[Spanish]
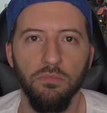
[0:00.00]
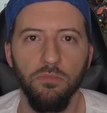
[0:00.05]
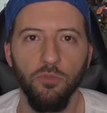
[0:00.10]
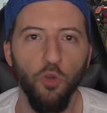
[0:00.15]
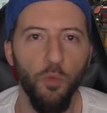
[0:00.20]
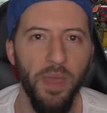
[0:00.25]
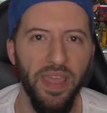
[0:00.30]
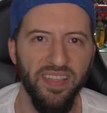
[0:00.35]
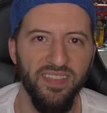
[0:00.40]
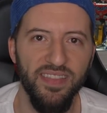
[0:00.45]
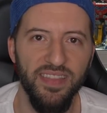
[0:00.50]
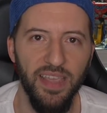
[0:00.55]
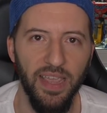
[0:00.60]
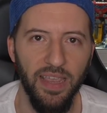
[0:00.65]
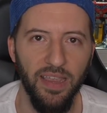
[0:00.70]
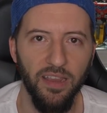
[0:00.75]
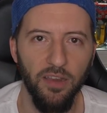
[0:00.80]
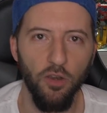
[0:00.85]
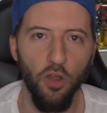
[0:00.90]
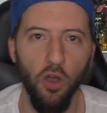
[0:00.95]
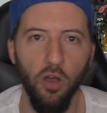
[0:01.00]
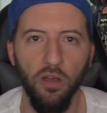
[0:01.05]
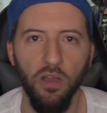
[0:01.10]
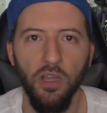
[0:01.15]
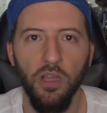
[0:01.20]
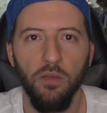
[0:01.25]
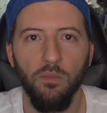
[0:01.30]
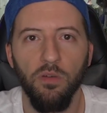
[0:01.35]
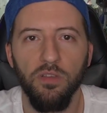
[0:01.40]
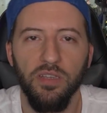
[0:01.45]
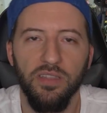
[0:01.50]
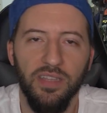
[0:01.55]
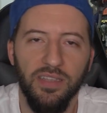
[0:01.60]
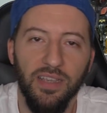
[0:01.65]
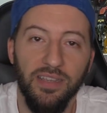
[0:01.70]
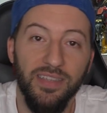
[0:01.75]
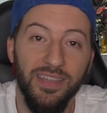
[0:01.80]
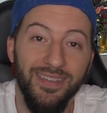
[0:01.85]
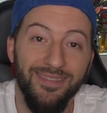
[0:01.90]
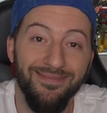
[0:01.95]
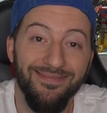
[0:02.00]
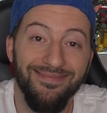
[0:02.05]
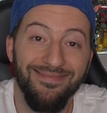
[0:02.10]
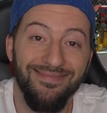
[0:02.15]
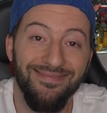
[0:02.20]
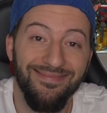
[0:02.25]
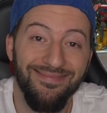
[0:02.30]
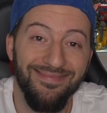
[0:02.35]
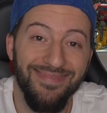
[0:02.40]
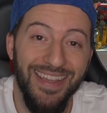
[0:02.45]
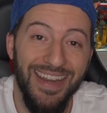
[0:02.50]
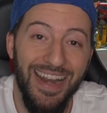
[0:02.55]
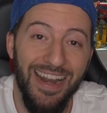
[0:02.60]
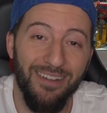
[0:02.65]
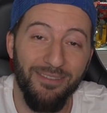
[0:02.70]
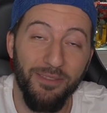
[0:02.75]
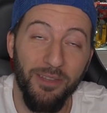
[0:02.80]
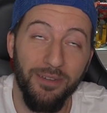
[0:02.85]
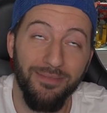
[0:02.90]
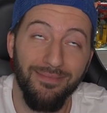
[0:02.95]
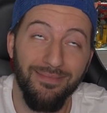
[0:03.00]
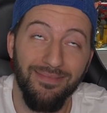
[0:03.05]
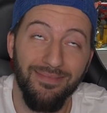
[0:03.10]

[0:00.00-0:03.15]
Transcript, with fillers: Tu mente, ¿no? Pues estás así, en el auto